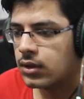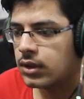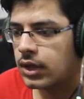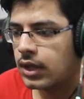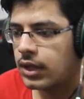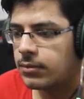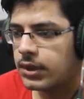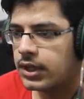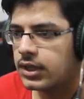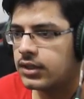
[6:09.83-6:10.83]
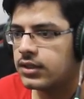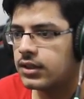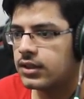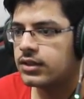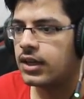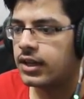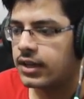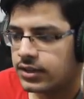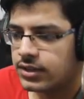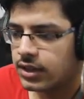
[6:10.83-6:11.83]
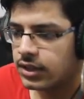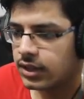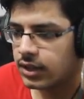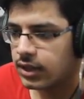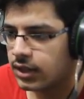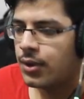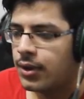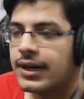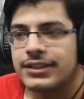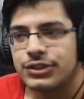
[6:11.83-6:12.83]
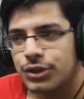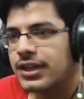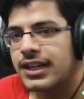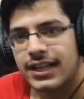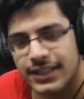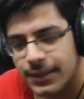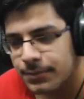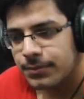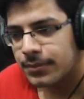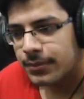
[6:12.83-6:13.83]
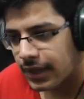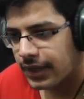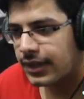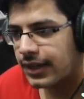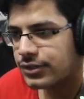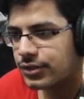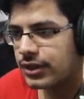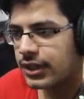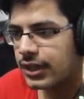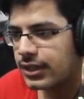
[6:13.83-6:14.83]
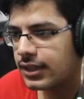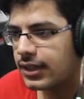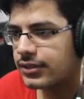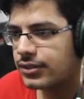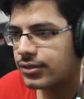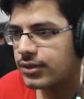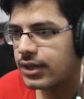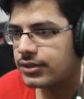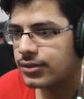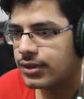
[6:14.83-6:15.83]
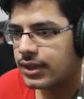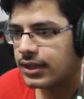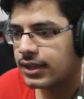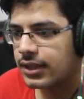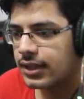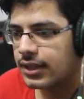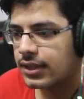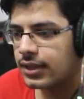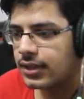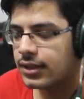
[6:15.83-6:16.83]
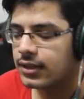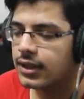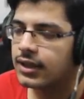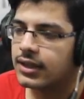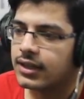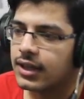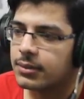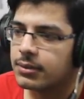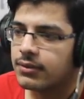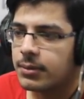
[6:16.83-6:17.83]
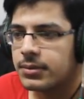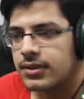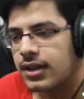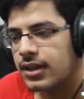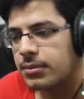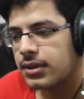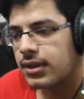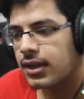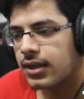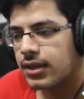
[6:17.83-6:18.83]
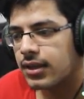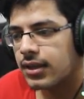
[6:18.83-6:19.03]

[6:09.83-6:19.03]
क्या हमें नीचे जाना चाहिए रेडस्टोन रखाते हैं हम हैं रेडस्टोन रखाते हैं रेडस्टोन रेडस्टोन रखाते हैं या नहीं यार फिर वापस आएंगे फिर जाएंगे